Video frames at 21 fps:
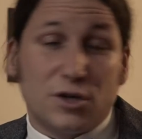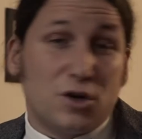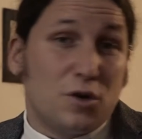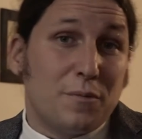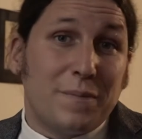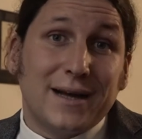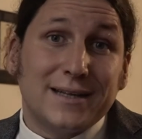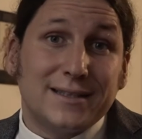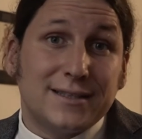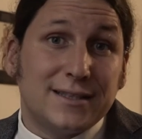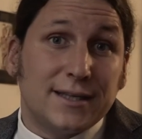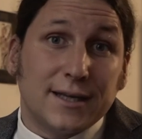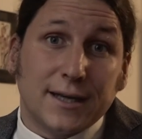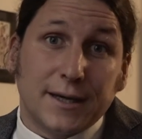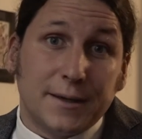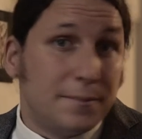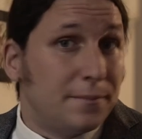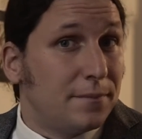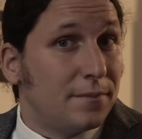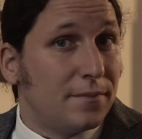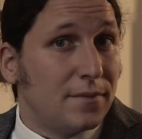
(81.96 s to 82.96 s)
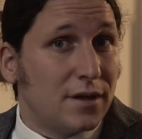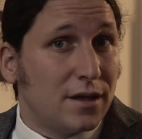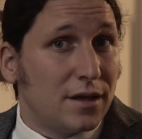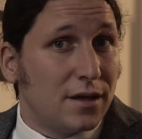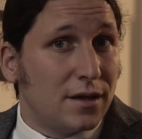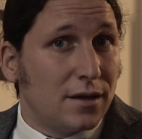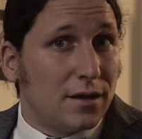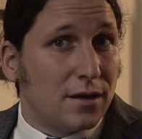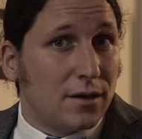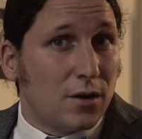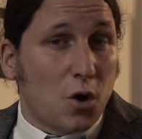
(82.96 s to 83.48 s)
allons partir
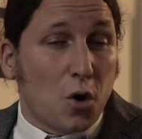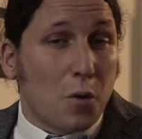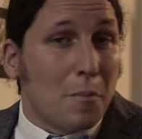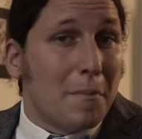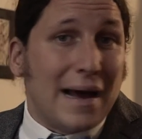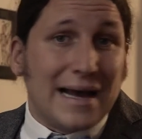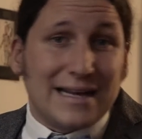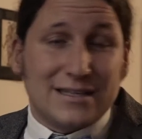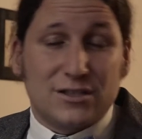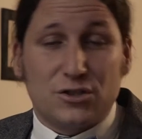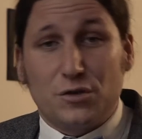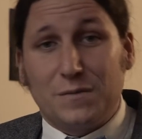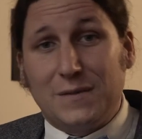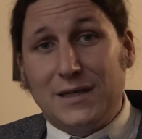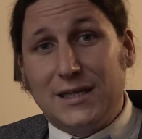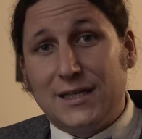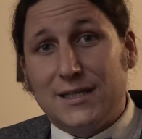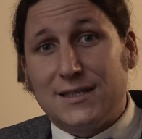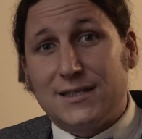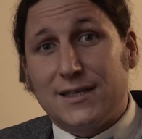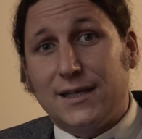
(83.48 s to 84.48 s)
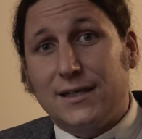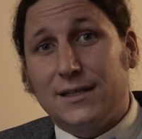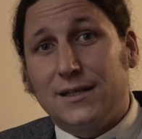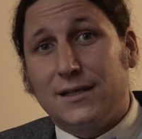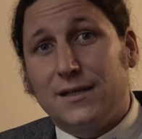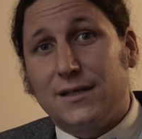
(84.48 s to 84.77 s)
en mars 2017,